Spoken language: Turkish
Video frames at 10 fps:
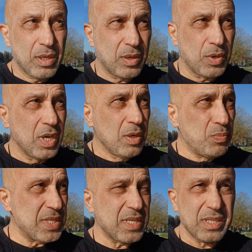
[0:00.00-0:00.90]
E,
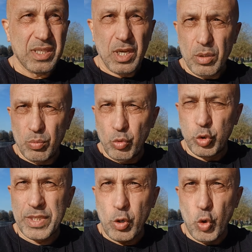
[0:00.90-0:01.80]
bizzat
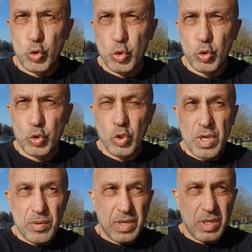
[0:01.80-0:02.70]
muhtar öldürüldü.
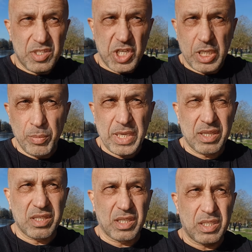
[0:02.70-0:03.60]
E, çekime
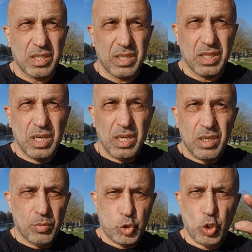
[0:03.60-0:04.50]
gittik. E,
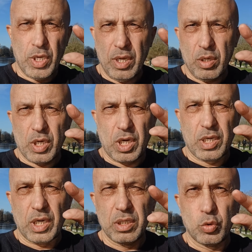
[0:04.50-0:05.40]
şöyle e,
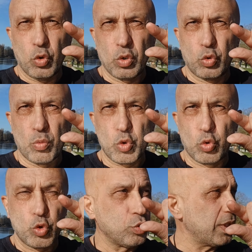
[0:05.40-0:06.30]
kalın do, domuz
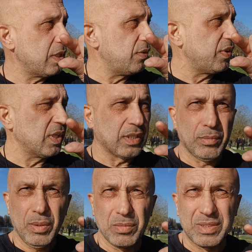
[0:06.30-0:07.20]
kurşunlarıyla falan
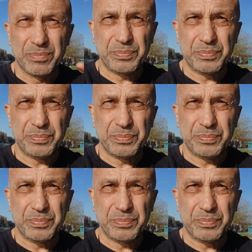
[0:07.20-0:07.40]
tamam mı?